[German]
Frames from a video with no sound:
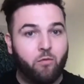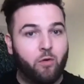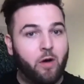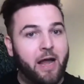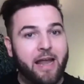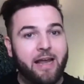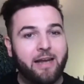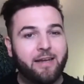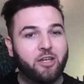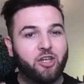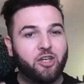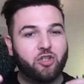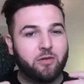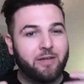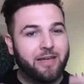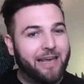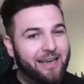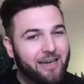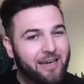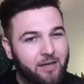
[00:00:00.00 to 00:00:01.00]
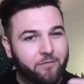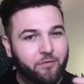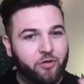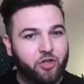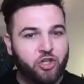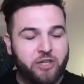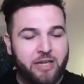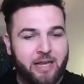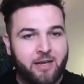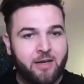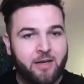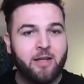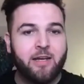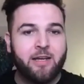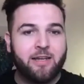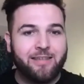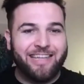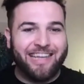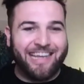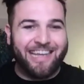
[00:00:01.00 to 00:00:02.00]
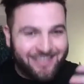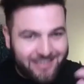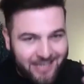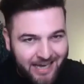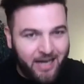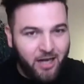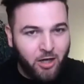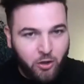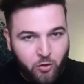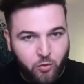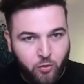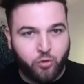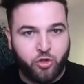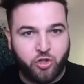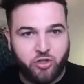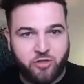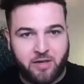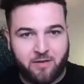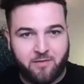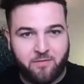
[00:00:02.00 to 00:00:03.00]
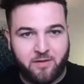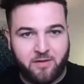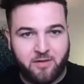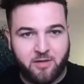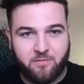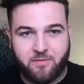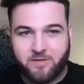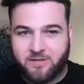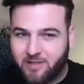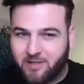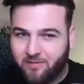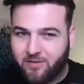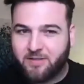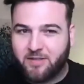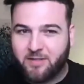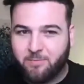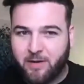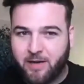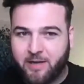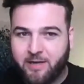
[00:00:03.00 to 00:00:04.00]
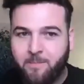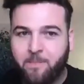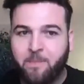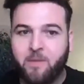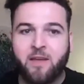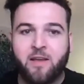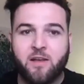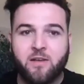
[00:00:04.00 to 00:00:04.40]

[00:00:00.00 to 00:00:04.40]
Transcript: wo eigentlich schon relativ schnell die Enttarnung stattfindet. Wisst ihr, was ich meine?